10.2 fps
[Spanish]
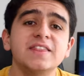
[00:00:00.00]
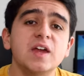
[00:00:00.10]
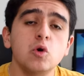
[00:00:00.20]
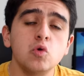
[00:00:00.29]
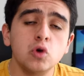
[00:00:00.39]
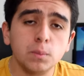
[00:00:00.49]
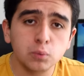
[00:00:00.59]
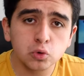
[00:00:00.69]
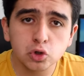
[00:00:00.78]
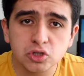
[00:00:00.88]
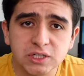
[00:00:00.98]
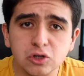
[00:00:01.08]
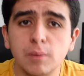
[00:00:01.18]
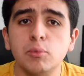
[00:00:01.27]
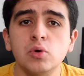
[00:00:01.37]
de
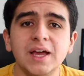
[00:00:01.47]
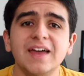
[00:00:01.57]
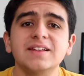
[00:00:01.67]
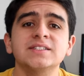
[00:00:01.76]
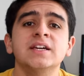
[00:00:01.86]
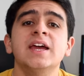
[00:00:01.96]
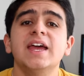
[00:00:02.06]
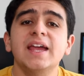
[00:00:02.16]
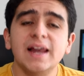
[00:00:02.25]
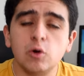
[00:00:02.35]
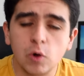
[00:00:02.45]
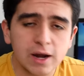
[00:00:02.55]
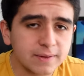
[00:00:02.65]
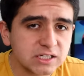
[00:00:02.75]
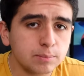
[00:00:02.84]
1.5 pulgadas, en la cual
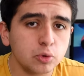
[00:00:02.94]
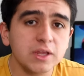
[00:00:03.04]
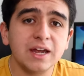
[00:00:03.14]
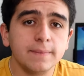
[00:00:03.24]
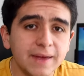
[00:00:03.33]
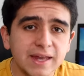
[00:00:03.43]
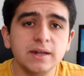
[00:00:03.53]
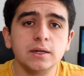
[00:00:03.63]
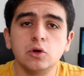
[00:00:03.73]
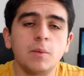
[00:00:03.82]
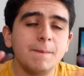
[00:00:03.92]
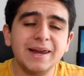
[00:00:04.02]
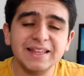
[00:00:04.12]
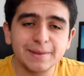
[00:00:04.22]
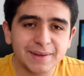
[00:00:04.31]
vas a poder ver
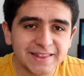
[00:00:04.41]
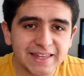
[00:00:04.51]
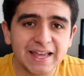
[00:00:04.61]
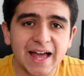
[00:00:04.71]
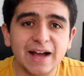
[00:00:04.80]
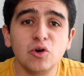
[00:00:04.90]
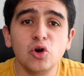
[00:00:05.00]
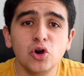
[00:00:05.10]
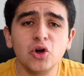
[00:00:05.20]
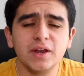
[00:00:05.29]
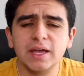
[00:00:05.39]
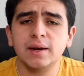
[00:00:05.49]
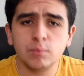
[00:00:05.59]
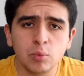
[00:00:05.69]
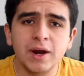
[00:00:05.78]
completamente a color y
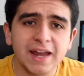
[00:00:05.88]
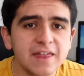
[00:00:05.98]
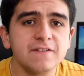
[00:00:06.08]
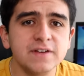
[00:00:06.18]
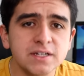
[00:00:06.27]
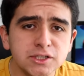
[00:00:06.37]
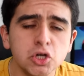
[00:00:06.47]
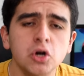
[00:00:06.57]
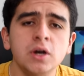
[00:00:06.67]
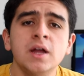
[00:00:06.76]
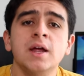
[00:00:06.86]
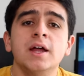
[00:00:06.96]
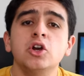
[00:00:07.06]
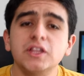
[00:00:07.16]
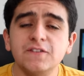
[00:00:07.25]
en buena definición
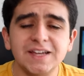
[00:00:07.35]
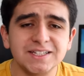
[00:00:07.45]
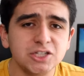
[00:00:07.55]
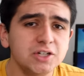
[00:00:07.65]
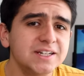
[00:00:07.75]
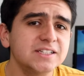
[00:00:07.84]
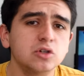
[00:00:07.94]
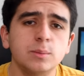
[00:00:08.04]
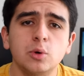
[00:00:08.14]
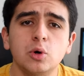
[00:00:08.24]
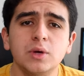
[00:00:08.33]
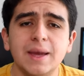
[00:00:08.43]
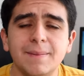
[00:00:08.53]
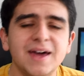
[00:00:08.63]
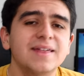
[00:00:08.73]
notificaciones como
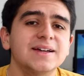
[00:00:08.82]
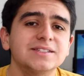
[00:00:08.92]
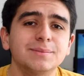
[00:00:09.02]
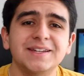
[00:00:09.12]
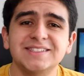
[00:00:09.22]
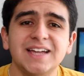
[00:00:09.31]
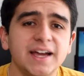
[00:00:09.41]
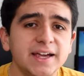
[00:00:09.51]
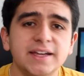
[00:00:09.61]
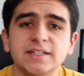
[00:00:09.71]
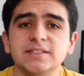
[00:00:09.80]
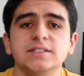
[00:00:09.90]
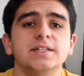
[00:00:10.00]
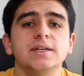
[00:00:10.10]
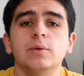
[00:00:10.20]
llamadas, mensajes
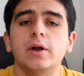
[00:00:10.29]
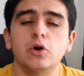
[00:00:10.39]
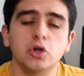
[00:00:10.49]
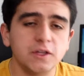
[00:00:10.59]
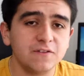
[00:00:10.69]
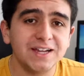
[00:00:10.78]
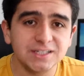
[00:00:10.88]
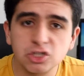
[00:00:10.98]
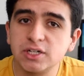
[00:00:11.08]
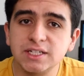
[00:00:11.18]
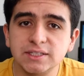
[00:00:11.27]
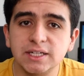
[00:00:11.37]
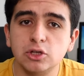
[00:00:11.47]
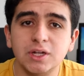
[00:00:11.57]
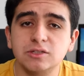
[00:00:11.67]
y bueno, notificaciones de
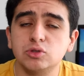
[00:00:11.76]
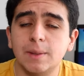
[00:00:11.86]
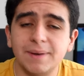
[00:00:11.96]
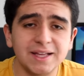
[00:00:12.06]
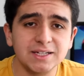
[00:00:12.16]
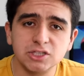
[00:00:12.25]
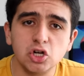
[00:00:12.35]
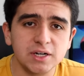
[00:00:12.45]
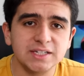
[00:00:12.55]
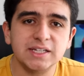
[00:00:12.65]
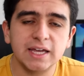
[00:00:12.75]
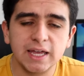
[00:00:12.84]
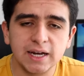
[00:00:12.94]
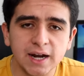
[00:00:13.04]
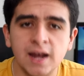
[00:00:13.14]
todas tus aplicaciones en
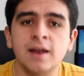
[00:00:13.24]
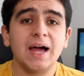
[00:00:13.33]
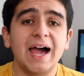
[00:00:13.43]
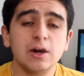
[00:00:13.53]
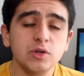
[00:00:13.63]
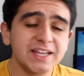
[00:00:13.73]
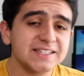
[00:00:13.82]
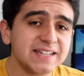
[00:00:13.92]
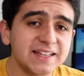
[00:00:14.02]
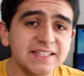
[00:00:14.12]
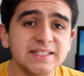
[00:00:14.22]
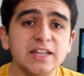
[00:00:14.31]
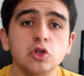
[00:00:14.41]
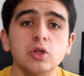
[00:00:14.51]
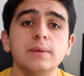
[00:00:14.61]
general. Algo interesante es que
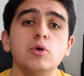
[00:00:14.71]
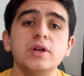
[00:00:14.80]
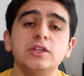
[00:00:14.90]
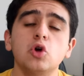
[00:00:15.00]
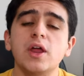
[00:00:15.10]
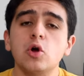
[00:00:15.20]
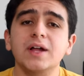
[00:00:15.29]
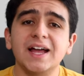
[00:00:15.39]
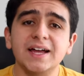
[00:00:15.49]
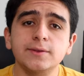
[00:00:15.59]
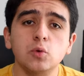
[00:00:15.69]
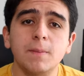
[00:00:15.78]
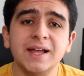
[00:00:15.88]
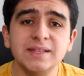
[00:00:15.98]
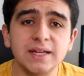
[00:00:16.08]
todo el monitoreo que haga tu
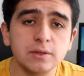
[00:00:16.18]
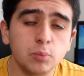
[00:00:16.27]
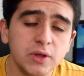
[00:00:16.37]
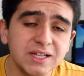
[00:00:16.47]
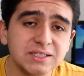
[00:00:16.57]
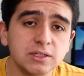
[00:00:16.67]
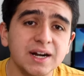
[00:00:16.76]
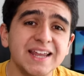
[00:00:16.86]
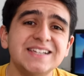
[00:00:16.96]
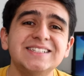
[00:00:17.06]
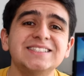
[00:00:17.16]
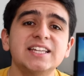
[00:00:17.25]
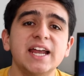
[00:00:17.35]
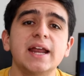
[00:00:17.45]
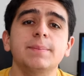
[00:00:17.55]
banda lo puedes
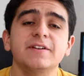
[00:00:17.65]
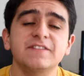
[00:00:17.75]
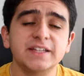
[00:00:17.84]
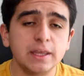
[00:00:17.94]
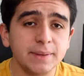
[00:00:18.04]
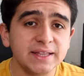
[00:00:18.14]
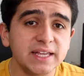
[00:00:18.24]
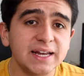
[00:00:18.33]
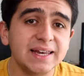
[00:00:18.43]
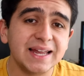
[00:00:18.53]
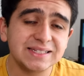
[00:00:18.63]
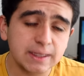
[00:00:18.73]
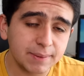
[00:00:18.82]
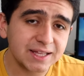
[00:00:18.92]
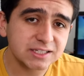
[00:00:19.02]
registrar perfectamente en las
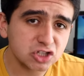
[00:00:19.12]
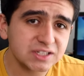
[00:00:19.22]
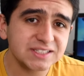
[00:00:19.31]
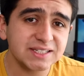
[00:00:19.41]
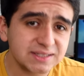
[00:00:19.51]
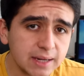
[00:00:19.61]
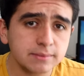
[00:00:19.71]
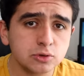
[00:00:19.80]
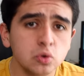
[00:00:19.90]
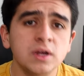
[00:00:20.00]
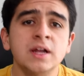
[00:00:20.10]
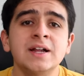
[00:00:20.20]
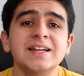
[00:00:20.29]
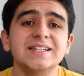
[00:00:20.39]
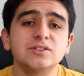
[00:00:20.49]
aplicaciones de Samsung,
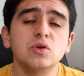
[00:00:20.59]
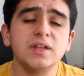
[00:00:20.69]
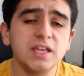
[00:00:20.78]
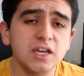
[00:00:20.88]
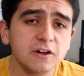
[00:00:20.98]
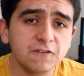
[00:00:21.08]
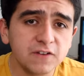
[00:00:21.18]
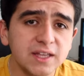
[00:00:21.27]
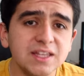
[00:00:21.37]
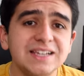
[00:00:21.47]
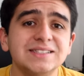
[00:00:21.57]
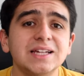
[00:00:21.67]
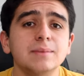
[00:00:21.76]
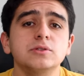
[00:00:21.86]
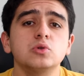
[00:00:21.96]
que son Gear Fit y
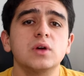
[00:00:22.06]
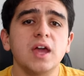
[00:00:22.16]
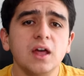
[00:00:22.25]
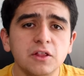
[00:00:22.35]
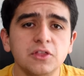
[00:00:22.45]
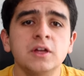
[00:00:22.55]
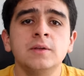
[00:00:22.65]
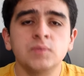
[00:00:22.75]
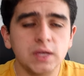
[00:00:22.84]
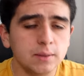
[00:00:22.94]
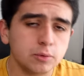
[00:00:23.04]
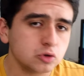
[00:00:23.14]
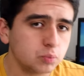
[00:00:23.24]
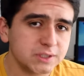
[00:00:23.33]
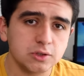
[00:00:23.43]
Samsung Health que por
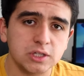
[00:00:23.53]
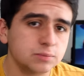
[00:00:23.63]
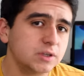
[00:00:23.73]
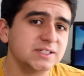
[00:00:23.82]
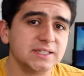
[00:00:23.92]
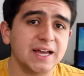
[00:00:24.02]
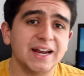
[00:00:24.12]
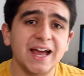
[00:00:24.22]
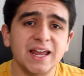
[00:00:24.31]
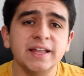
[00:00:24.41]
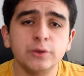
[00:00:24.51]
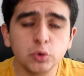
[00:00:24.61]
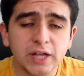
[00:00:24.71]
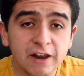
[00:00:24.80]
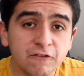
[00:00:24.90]
supuesto las puedes descargar en tu
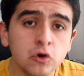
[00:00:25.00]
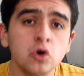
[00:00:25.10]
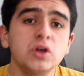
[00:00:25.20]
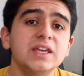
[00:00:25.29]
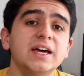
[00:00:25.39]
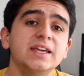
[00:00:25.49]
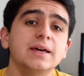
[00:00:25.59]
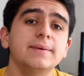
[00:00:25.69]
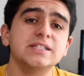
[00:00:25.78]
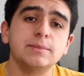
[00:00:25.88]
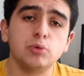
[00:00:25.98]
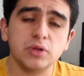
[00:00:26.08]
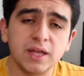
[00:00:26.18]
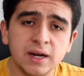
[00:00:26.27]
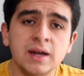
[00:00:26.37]
teléfono y ahí ya vas a
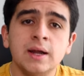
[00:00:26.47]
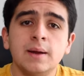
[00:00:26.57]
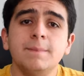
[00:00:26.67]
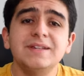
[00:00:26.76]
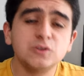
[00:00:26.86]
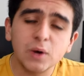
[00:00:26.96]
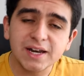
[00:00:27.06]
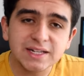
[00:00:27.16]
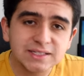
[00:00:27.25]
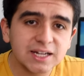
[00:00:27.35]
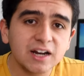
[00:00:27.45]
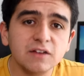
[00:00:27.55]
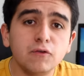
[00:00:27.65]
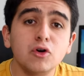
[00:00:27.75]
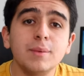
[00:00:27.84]
poder visualizar de
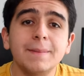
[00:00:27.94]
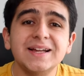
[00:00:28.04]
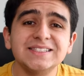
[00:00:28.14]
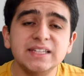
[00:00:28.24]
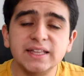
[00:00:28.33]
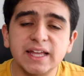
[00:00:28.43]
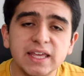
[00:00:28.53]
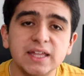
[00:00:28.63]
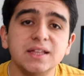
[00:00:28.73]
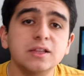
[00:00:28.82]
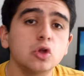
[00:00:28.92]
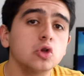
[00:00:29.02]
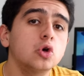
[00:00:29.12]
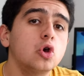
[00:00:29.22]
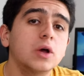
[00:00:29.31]
forma más detallada
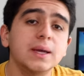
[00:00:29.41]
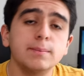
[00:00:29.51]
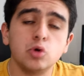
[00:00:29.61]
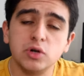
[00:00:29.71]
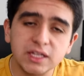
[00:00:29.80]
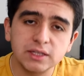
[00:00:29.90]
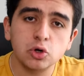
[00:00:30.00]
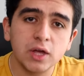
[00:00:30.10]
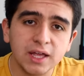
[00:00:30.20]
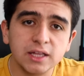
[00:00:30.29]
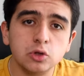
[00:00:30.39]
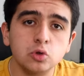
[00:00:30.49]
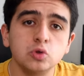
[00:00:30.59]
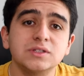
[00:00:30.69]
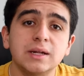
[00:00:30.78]
todo lo que monitorea
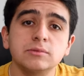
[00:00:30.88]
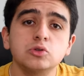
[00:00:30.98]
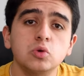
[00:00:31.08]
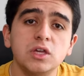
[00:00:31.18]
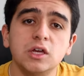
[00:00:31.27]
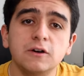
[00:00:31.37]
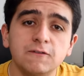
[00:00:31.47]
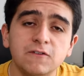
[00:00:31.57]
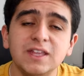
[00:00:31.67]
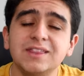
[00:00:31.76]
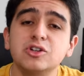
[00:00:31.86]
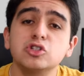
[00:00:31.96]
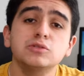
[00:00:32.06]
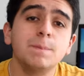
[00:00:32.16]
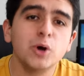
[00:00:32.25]
tu Samsung Gear Fit 2
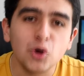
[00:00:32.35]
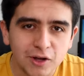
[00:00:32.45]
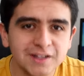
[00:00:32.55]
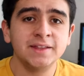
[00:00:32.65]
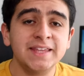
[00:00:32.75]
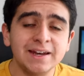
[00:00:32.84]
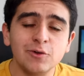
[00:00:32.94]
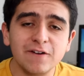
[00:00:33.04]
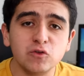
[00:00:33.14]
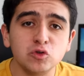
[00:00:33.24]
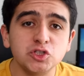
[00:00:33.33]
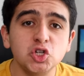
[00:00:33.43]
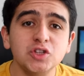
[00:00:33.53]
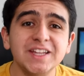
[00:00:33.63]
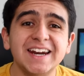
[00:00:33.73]
Pro. Tiene una
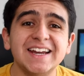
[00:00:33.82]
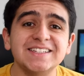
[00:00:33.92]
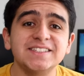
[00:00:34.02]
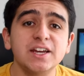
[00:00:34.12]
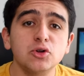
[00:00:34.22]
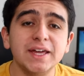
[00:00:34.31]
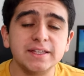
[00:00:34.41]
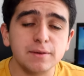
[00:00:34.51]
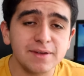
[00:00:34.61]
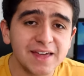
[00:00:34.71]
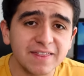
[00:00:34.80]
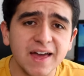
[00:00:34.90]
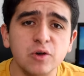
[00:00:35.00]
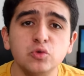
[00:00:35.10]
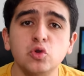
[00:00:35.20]
función de rastreo de actividad
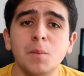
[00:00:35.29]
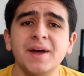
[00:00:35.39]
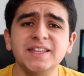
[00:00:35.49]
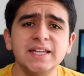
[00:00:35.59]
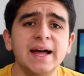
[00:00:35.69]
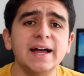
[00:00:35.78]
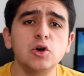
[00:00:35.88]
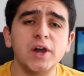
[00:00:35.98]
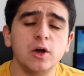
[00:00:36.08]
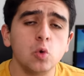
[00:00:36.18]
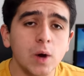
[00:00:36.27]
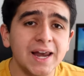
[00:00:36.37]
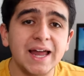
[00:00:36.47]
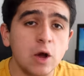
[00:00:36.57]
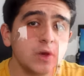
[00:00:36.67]
automática con la
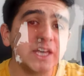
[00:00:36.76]
cual, aunque